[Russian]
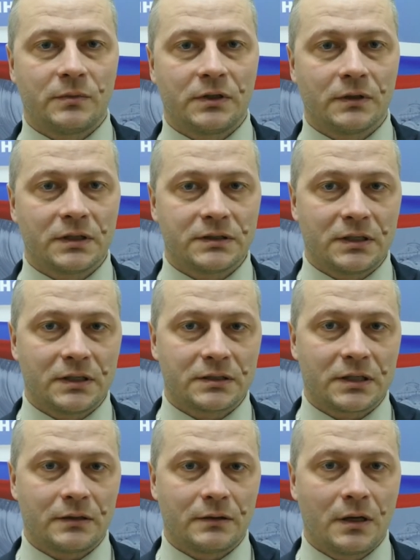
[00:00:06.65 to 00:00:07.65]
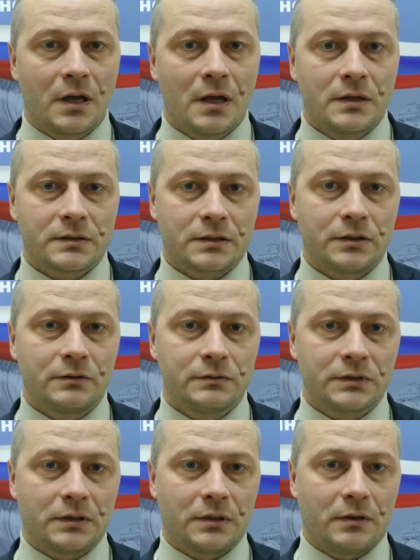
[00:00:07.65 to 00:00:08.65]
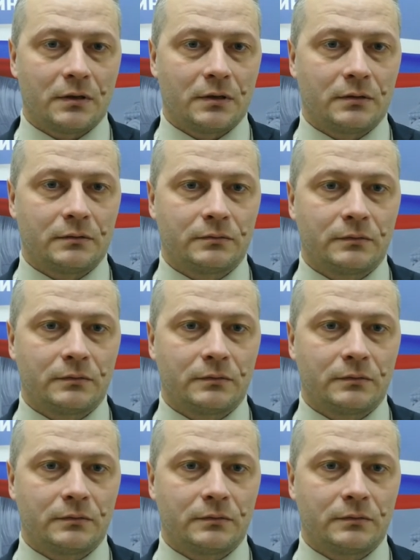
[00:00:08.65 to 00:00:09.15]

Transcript: Евроазиатского Союза, э,